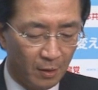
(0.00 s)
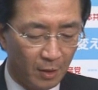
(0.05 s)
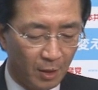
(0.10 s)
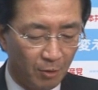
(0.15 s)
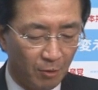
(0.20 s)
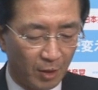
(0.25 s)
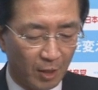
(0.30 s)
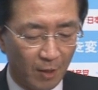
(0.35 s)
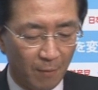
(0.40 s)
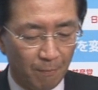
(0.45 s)

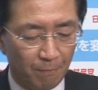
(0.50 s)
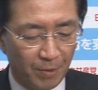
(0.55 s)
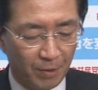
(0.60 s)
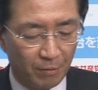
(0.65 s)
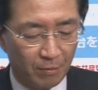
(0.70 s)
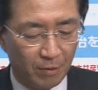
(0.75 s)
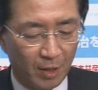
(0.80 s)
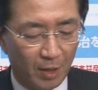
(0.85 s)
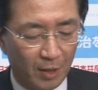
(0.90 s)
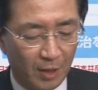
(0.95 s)
あるいは原
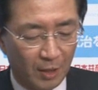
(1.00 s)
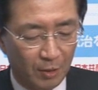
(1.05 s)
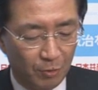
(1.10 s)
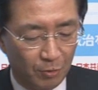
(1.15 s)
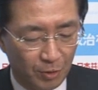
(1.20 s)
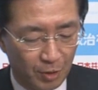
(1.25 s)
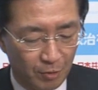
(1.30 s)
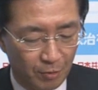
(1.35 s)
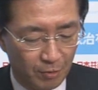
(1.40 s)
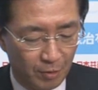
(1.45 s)
発再稼
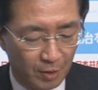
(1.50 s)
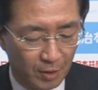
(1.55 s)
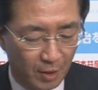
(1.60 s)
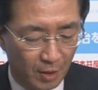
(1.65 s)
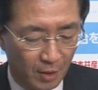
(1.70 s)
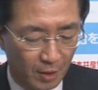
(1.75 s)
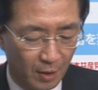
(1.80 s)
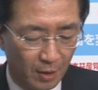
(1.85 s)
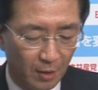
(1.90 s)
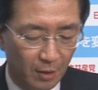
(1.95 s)
働につい
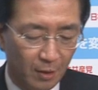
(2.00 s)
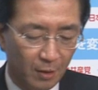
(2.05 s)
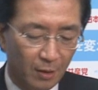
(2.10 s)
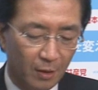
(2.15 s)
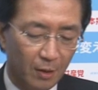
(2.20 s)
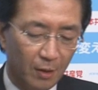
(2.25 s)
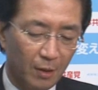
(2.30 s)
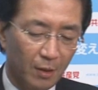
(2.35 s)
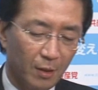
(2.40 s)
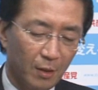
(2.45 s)
て、
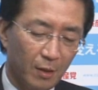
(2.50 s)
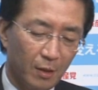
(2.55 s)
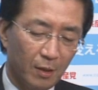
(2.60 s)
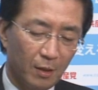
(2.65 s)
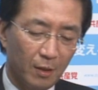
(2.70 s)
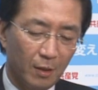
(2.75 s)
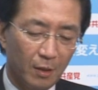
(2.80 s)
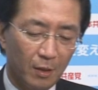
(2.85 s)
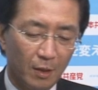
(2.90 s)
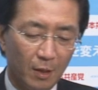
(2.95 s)

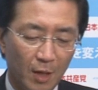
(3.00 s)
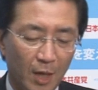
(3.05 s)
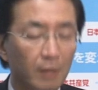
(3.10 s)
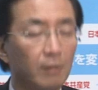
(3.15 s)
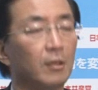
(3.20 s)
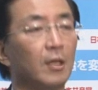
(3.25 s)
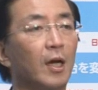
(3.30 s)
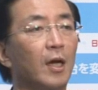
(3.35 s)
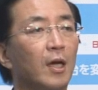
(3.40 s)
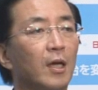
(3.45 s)
えー、
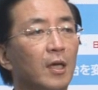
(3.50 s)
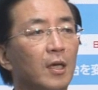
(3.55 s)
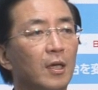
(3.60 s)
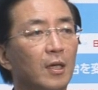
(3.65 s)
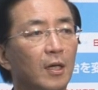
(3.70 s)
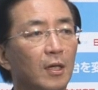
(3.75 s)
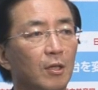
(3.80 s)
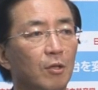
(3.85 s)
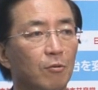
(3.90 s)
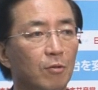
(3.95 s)
反
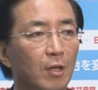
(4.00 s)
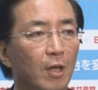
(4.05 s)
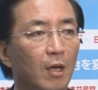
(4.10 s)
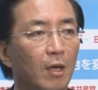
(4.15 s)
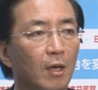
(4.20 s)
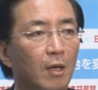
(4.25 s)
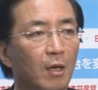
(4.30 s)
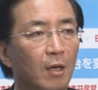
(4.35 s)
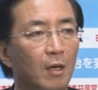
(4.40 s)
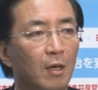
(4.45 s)
対がですね